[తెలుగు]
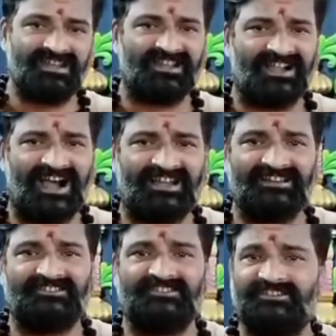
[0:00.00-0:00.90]

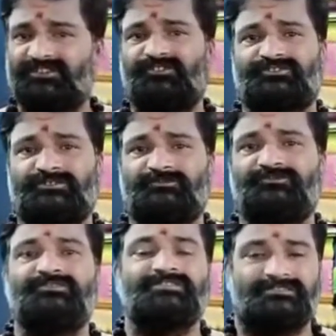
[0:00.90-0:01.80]
కార్యసిద్ధి కోసము
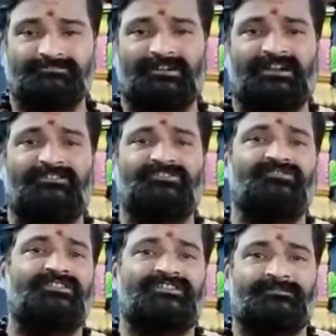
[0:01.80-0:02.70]

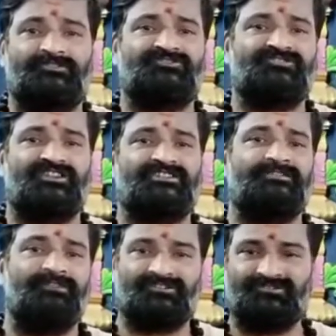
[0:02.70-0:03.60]
భగవంతుణ్ణి తపస్సు చేసే
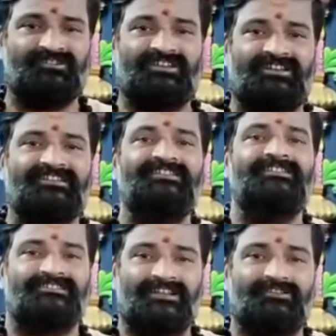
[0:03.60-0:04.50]
భక్తునికి
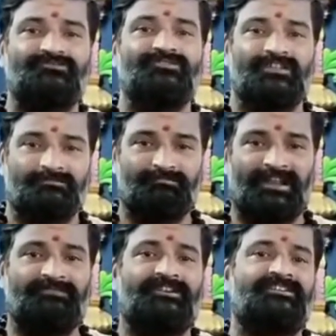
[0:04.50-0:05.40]
తనను
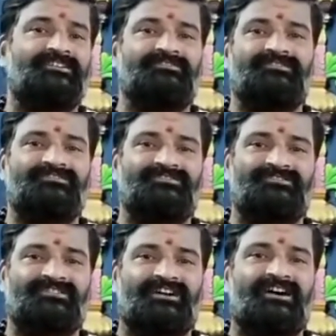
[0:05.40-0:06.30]
బలమైనటువంటి
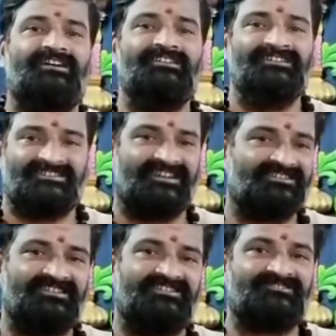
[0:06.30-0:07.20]
యొక్క
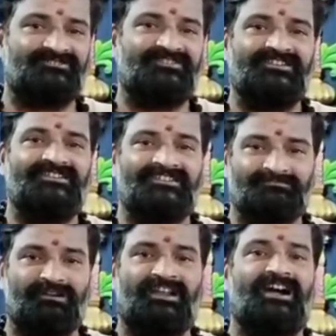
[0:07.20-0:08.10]
శక్తినిస్తుంది
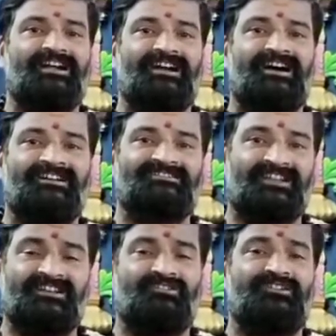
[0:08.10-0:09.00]
బలాక
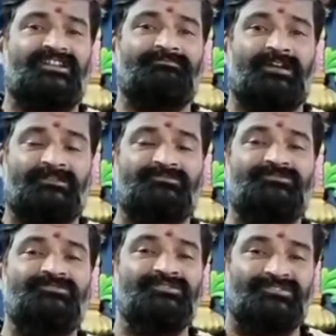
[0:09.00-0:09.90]
తనలోనే బలము
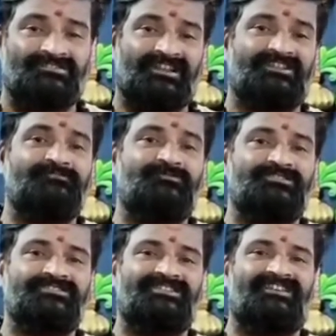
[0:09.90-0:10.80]
తనను
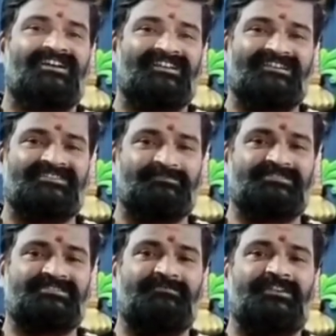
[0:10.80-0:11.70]
పూజించిన వారికి
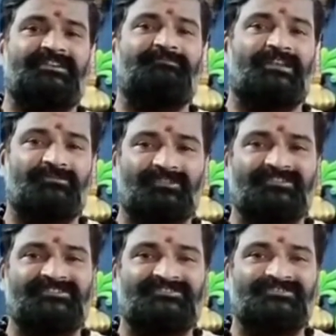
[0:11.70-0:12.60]
సమస్తమైన
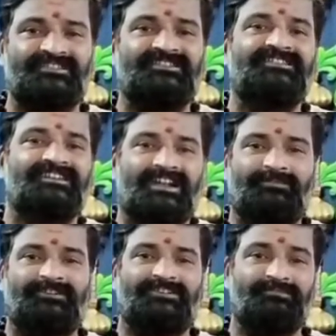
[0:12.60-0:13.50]
బలములనిస్తుంది
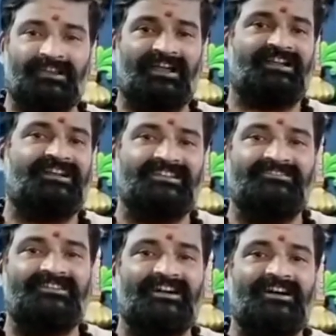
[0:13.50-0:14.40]
కాబట్టి
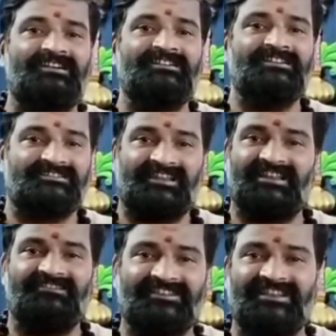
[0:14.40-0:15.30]
బలాకాదేవిగా సరే
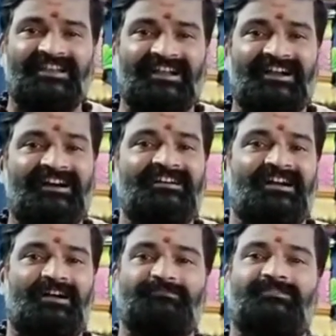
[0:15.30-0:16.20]
విజయాగా
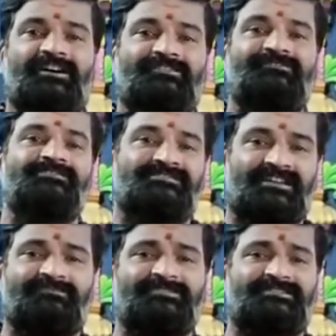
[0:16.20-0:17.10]
అమ్మవారు
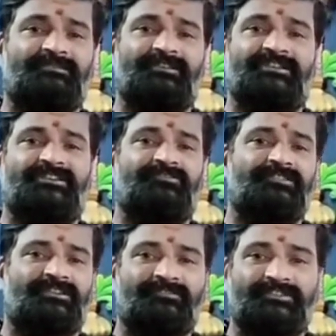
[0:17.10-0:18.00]

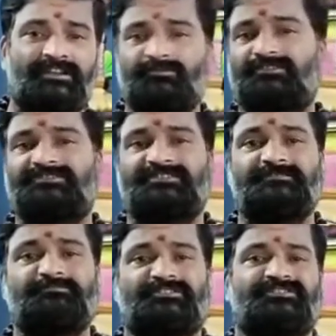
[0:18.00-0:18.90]
సమస్తమైనటువంటి విజయములను
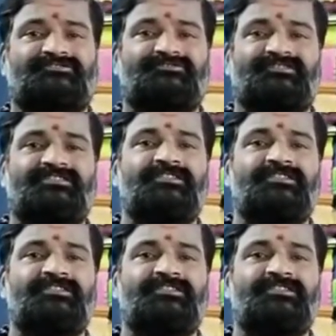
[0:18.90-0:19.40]
సిద్ధింపజేస్తుంది